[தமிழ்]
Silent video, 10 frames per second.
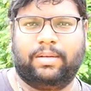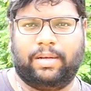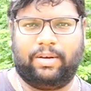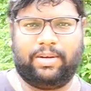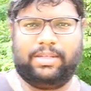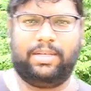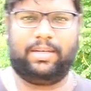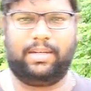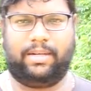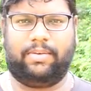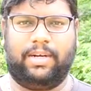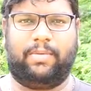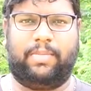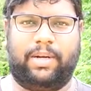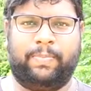ஹலோ கைஸ் அண்ட்
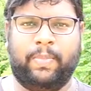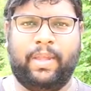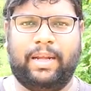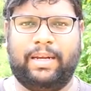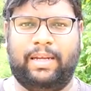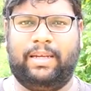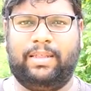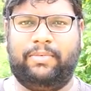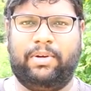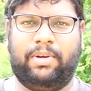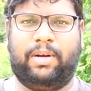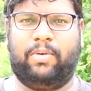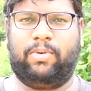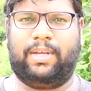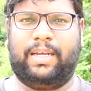வெல்கம் பேக் இன்றைக்கி இந்த வீடியோவில்
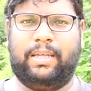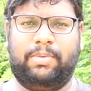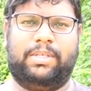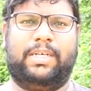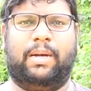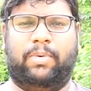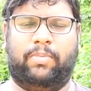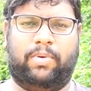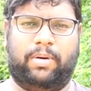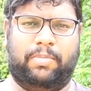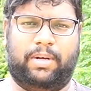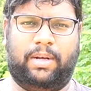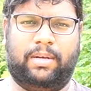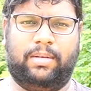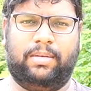நான் உங்கள்கிட்ட எதை பற்றி ஷேர் பண்ண போகிறேன் அப்படின்னா